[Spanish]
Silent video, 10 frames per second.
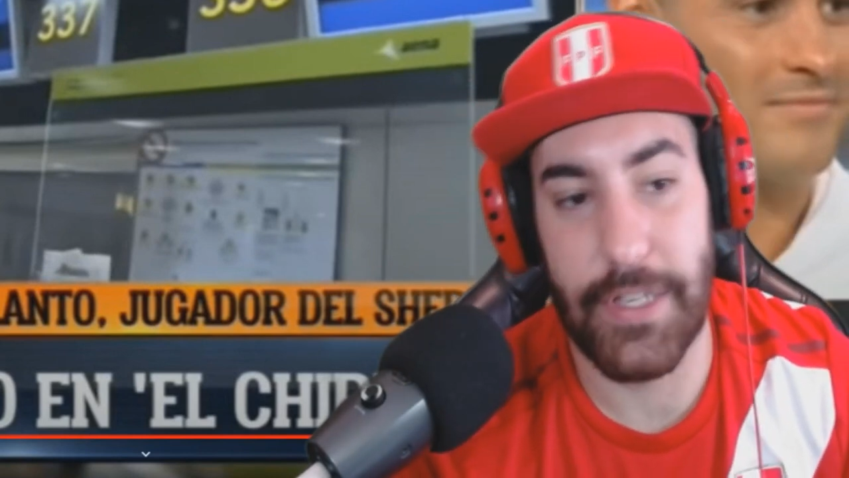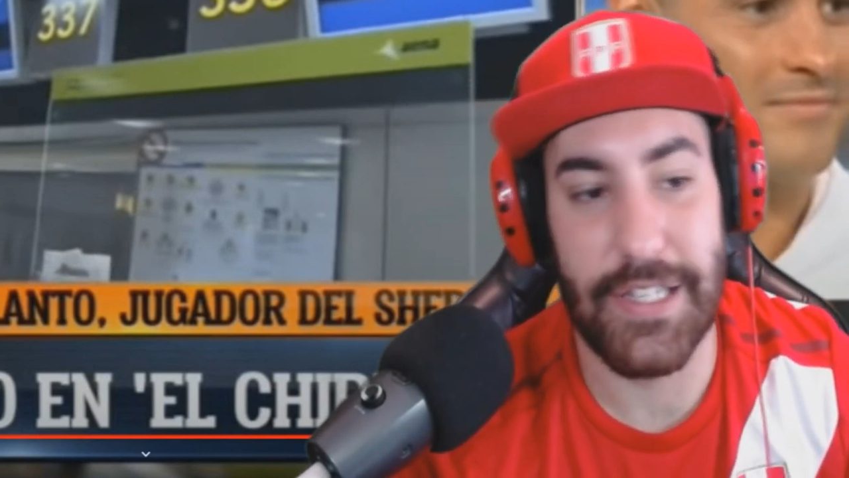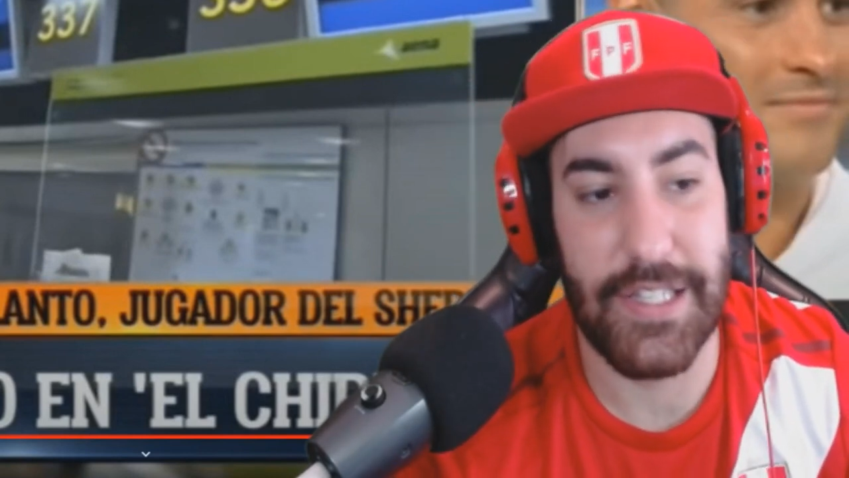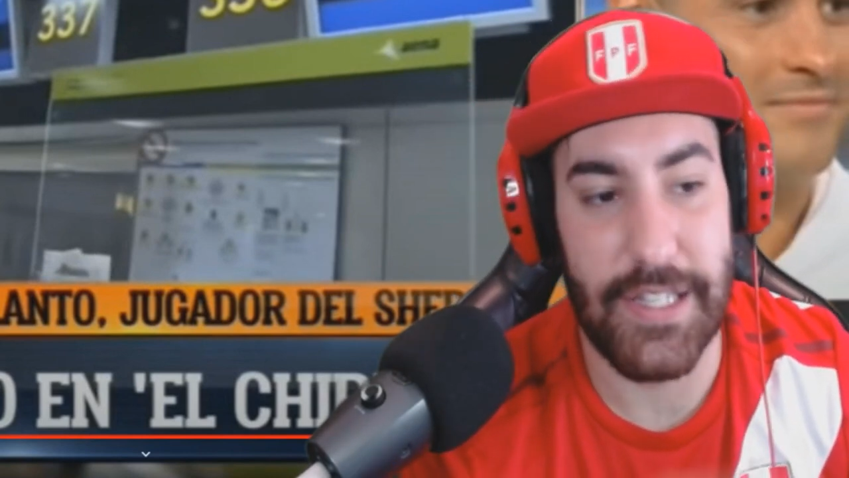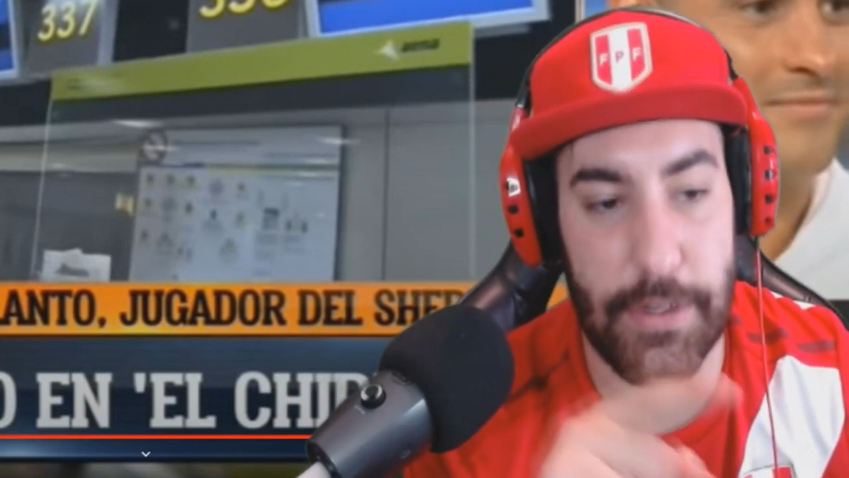
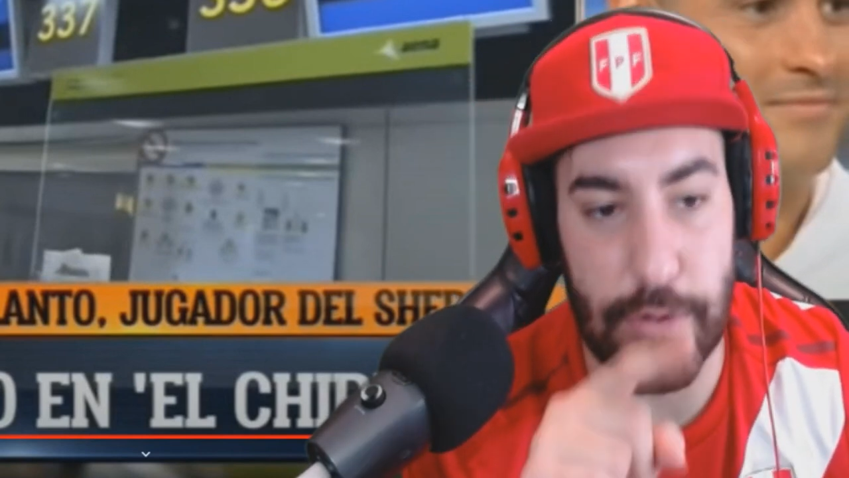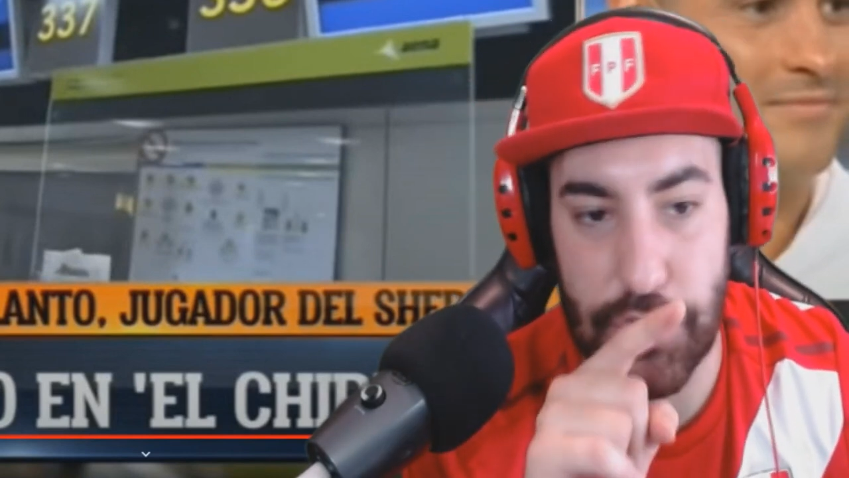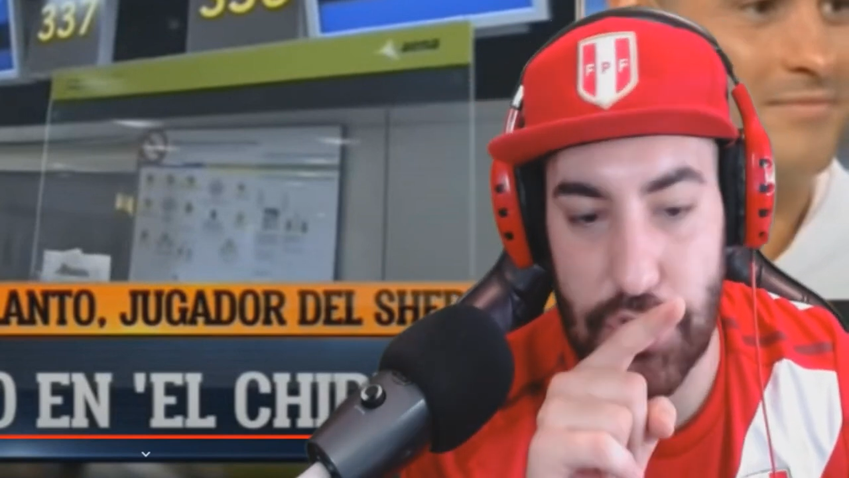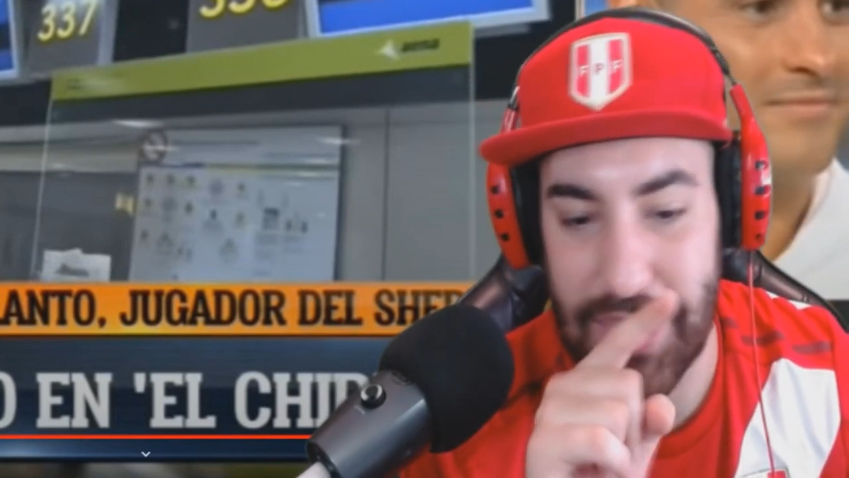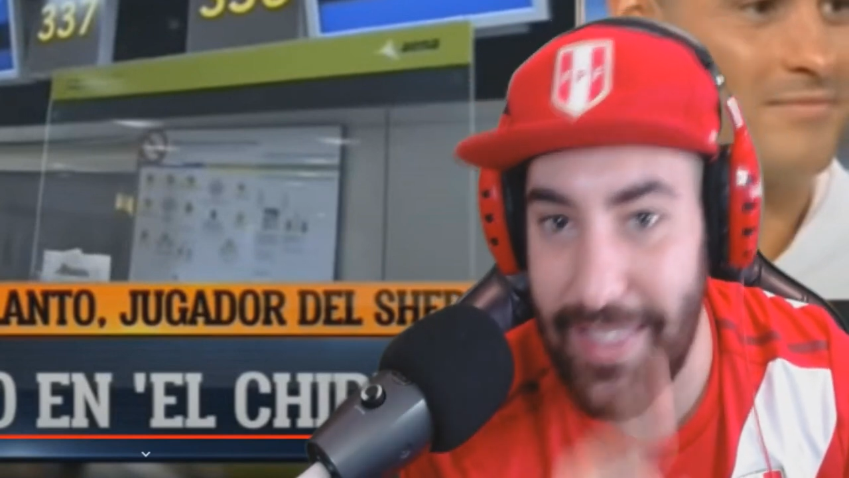si
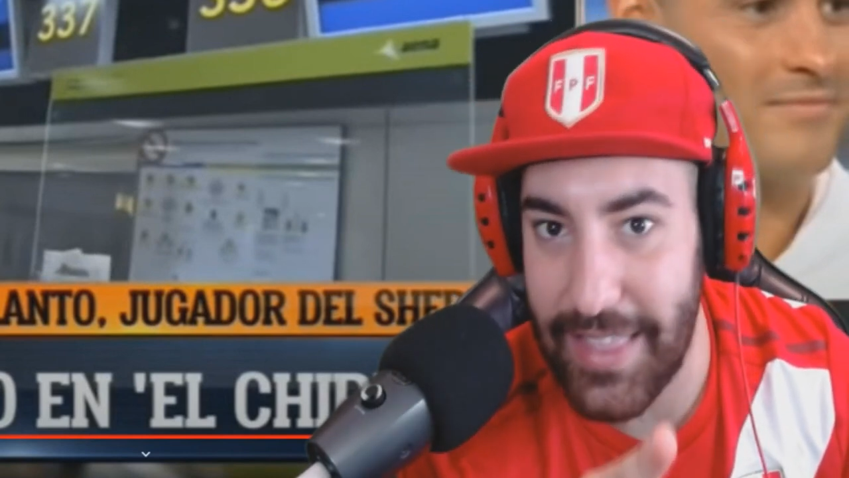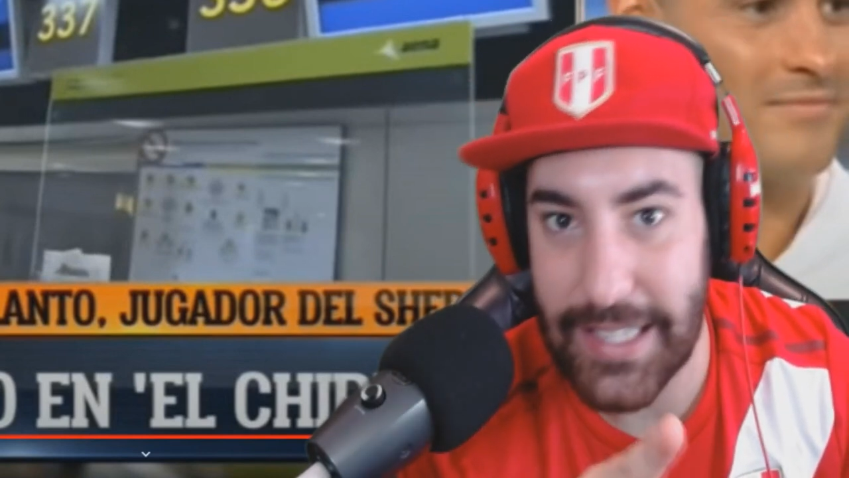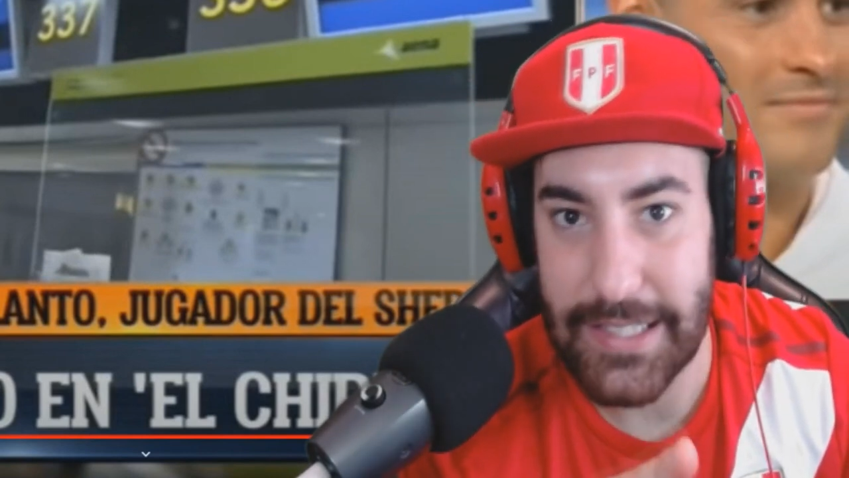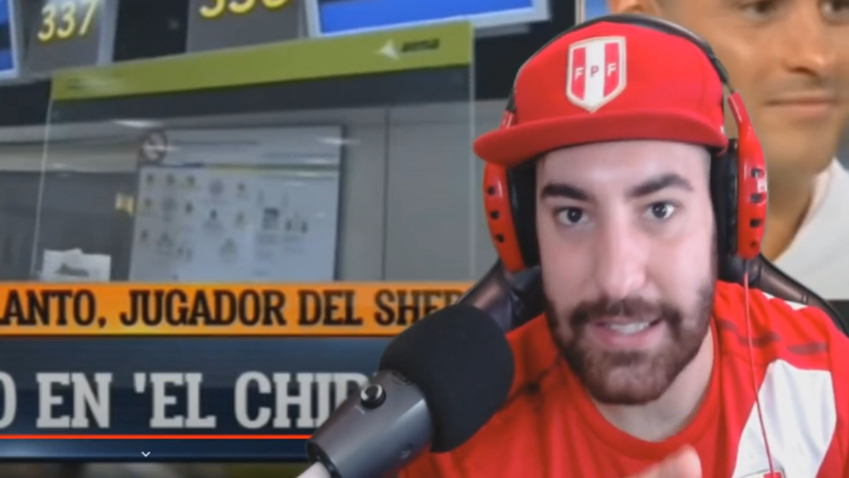ustedes